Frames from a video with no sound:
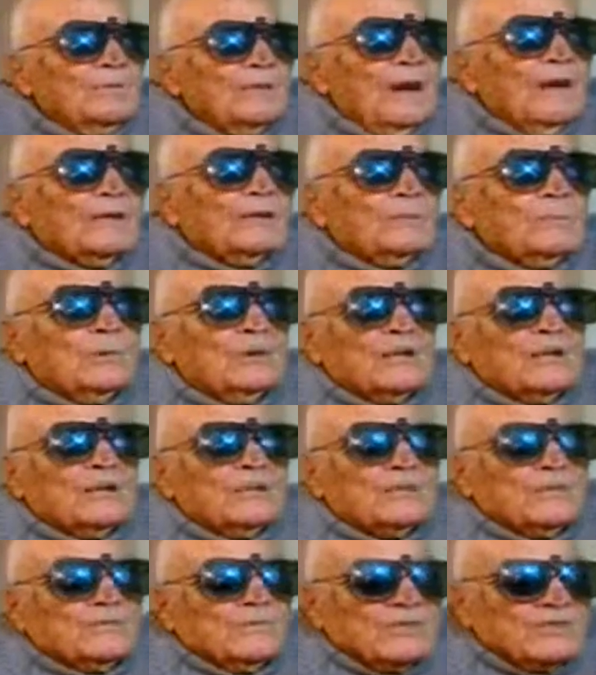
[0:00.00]
بعض
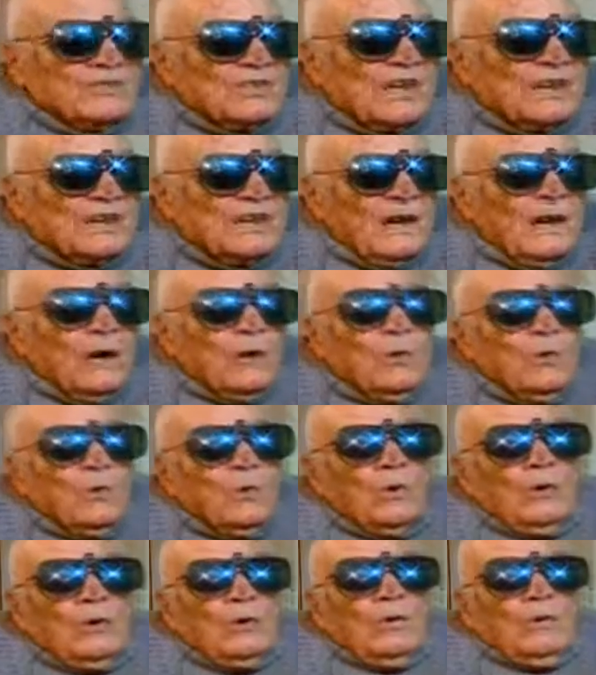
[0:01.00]
مناطق في
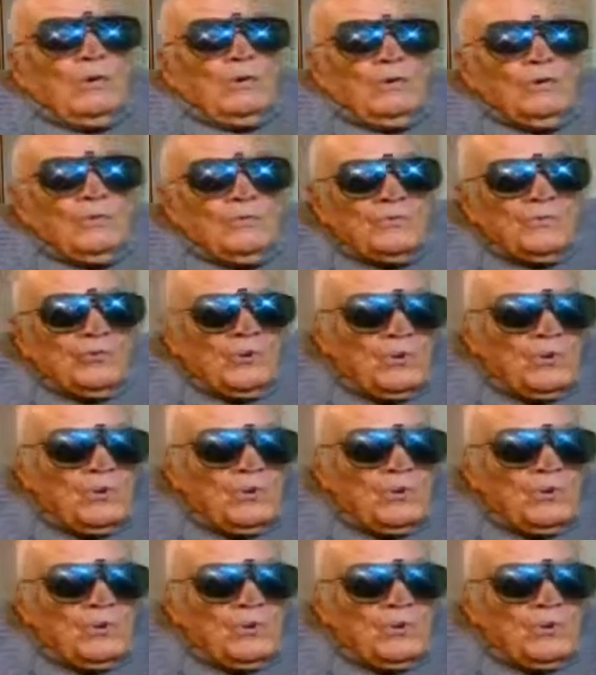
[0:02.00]
صنعاء وفي